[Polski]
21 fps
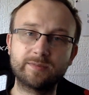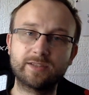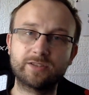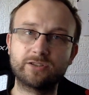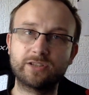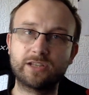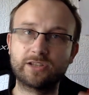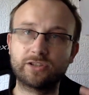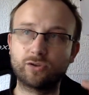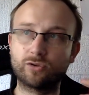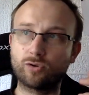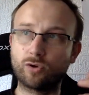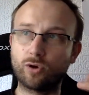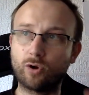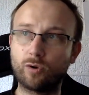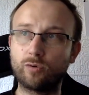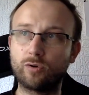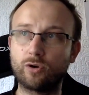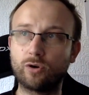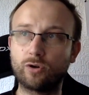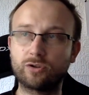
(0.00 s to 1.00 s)
Zaczyna się od,
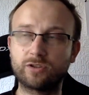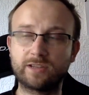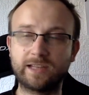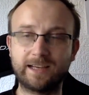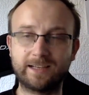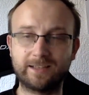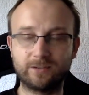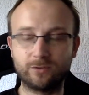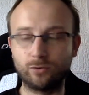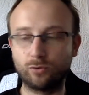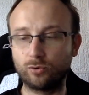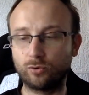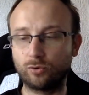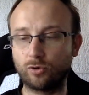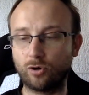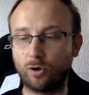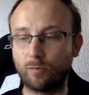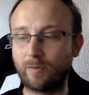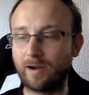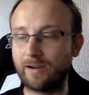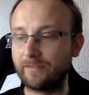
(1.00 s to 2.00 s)
od tekstu,
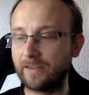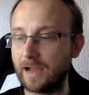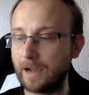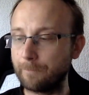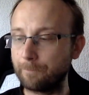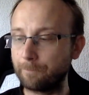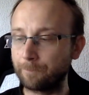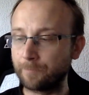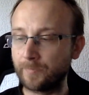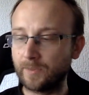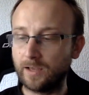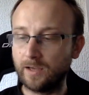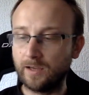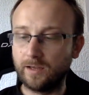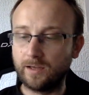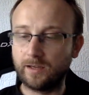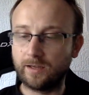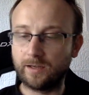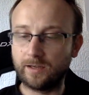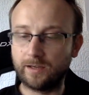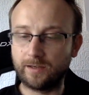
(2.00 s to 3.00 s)
który omawia
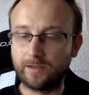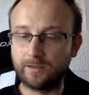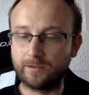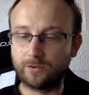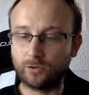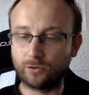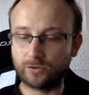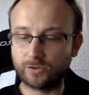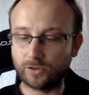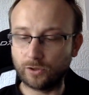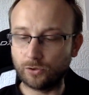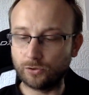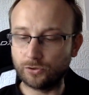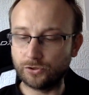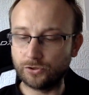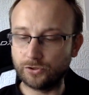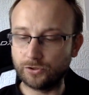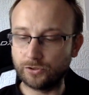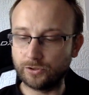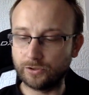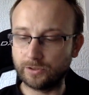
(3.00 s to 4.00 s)
e, to
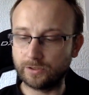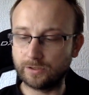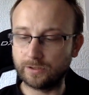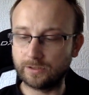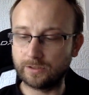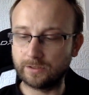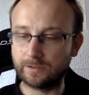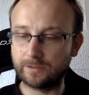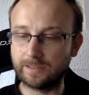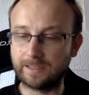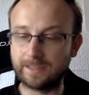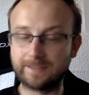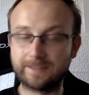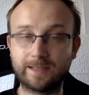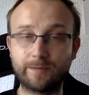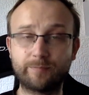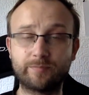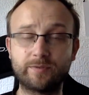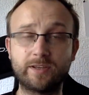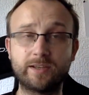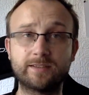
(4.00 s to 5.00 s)
coś. E,
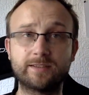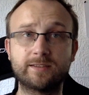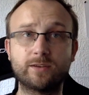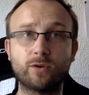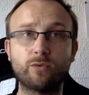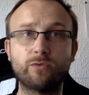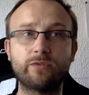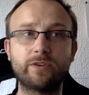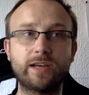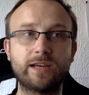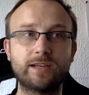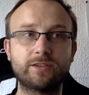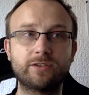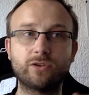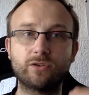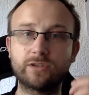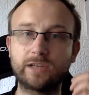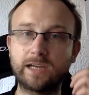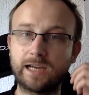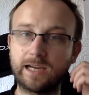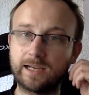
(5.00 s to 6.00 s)
następnie są
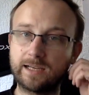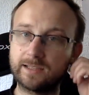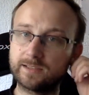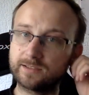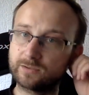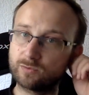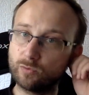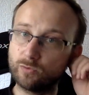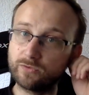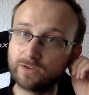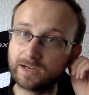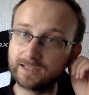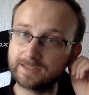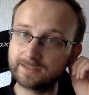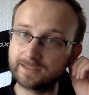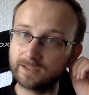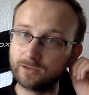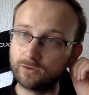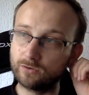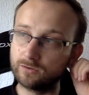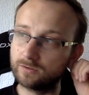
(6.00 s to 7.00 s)
wyjaśnione słówka z
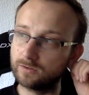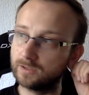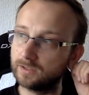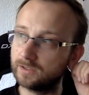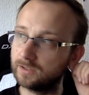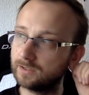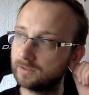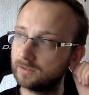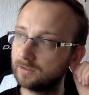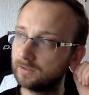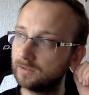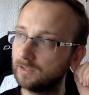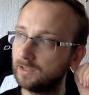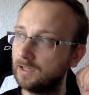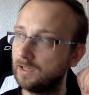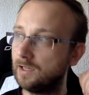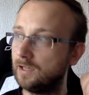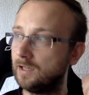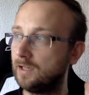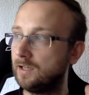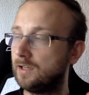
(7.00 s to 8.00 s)
tego,
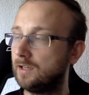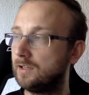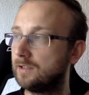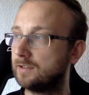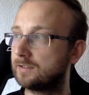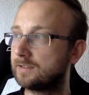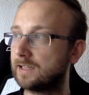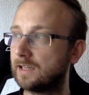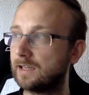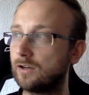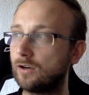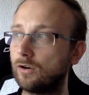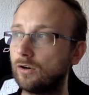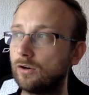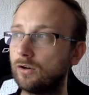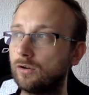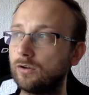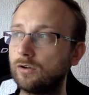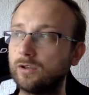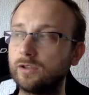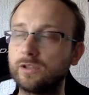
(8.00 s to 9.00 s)
z
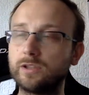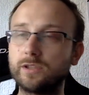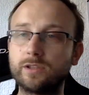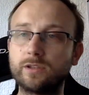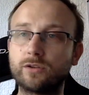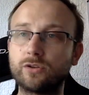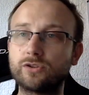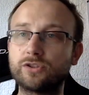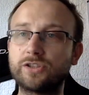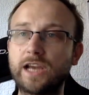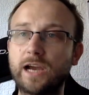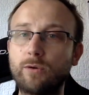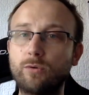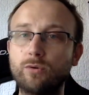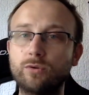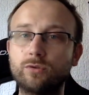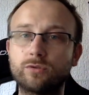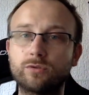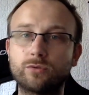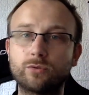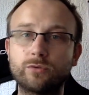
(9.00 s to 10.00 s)
tego
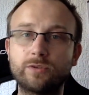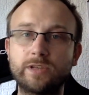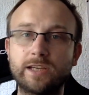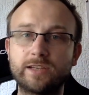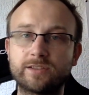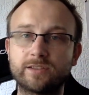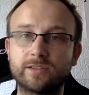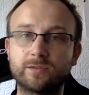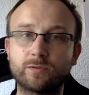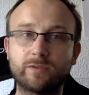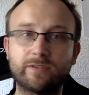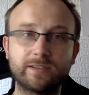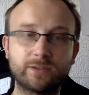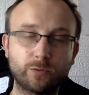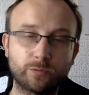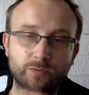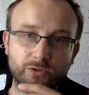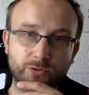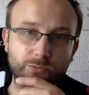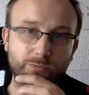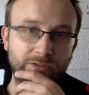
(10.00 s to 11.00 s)
rozdziału. Trudniejsze słowa
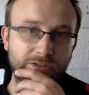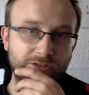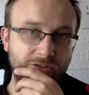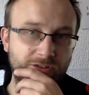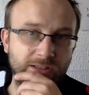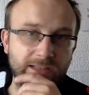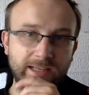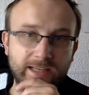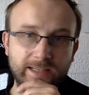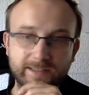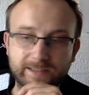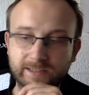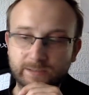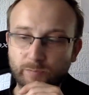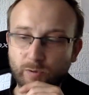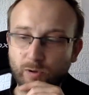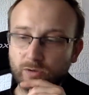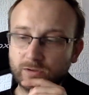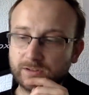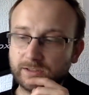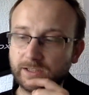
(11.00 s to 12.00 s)
są przetłumaczone na język
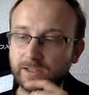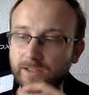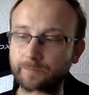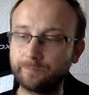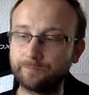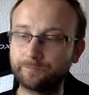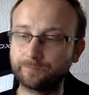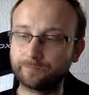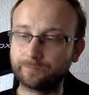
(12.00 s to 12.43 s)
polski.